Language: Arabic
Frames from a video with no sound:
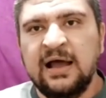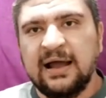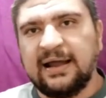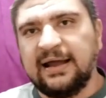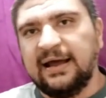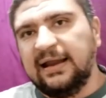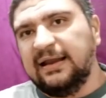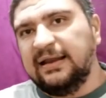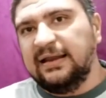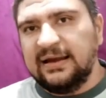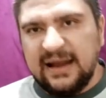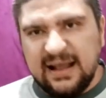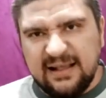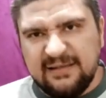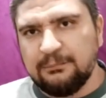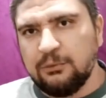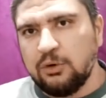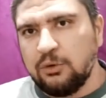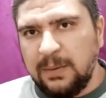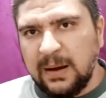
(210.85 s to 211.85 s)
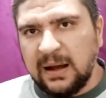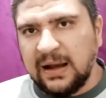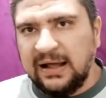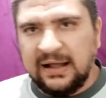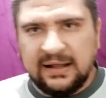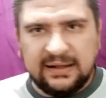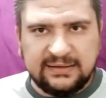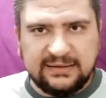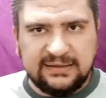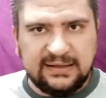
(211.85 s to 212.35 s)
غير اللي الناس
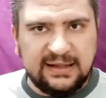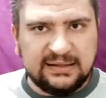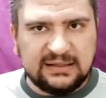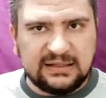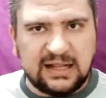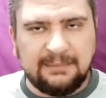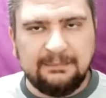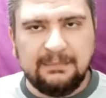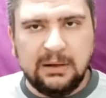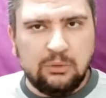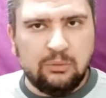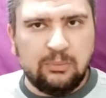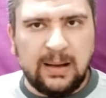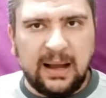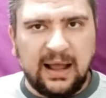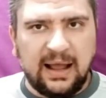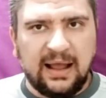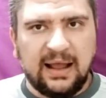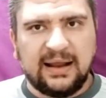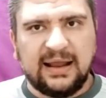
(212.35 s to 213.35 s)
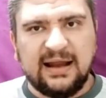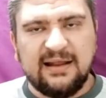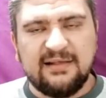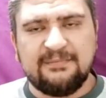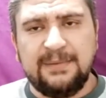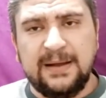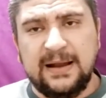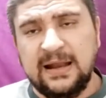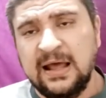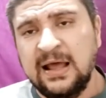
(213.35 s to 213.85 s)
مجبره ان هي تتحمله مع جاريس
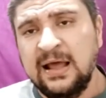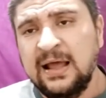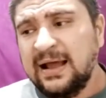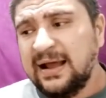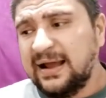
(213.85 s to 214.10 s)
بيل